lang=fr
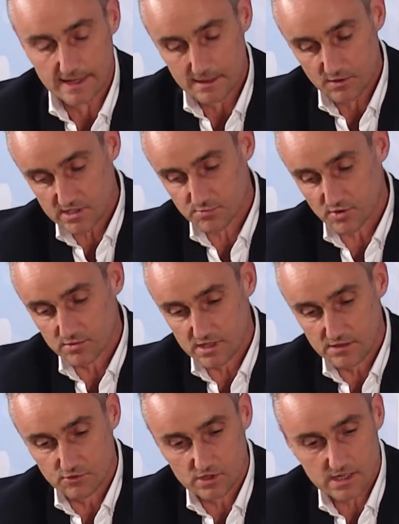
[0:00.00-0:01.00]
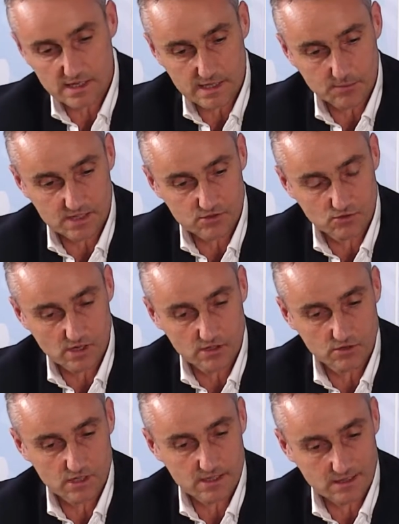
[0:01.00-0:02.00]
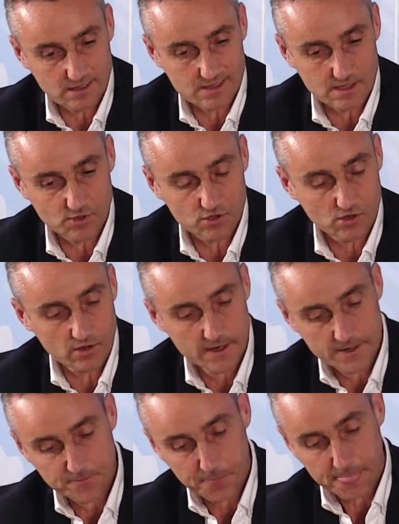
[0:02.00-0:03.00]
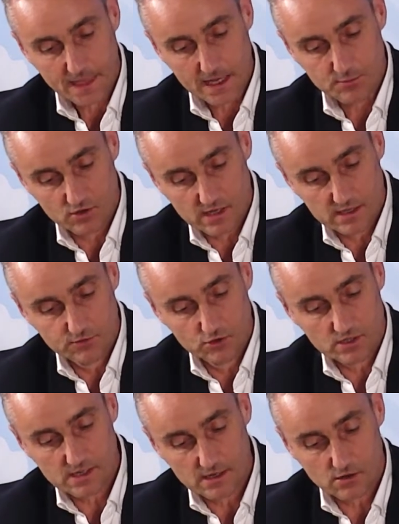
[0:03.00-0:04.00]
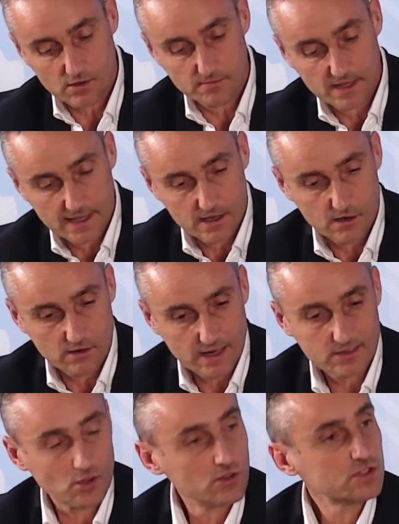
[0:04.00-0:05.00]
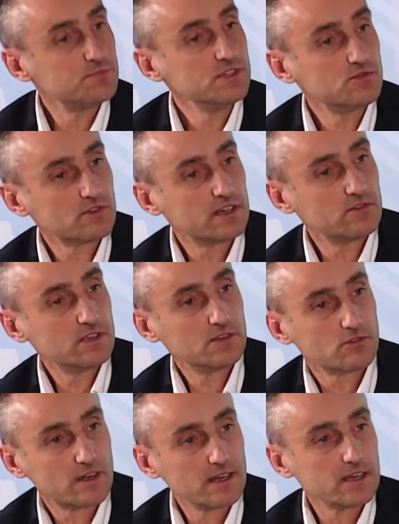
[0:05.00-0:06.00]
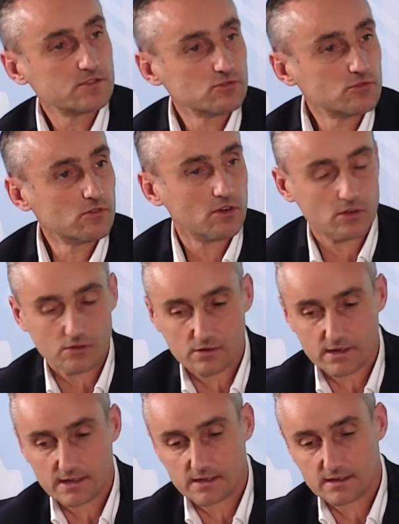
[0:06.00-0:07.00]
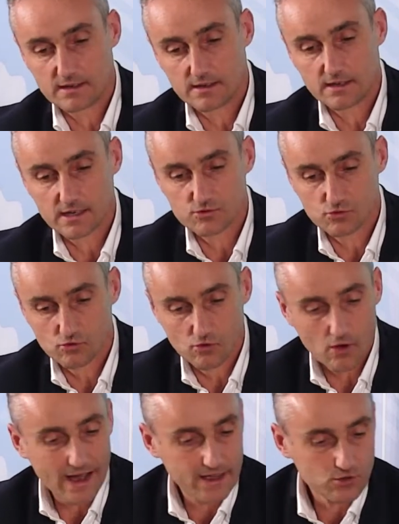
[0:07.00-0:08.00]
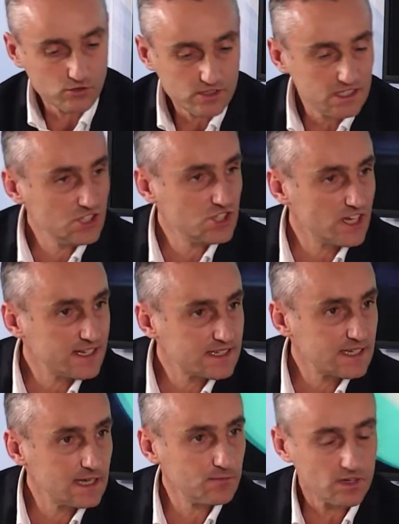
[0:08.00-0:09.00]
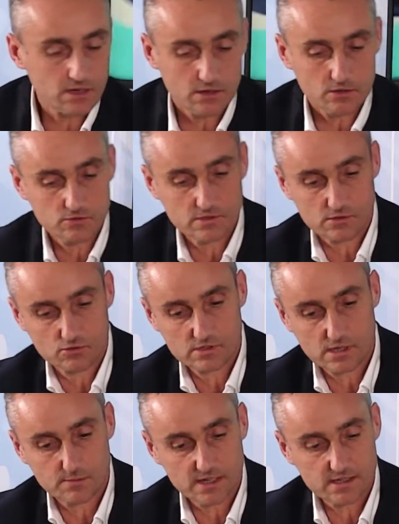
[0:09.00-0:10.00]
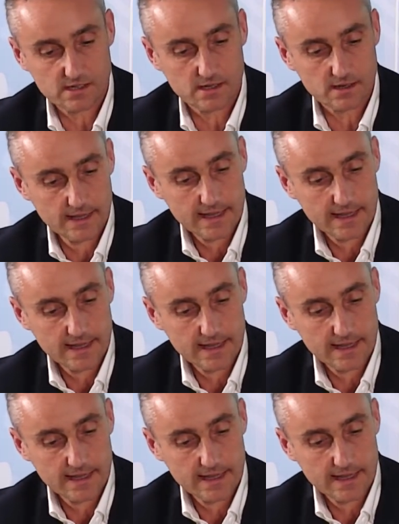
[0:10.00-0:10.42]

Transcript: Mais on a ce premier niveau qui est la captation de la donnée, qui est très important. Et puis on a un niveau qui est le, la transmission de la donnée, donc les réseaux, les, réseaux IoT, GSM, hein, mhm. toute, cette partie-là.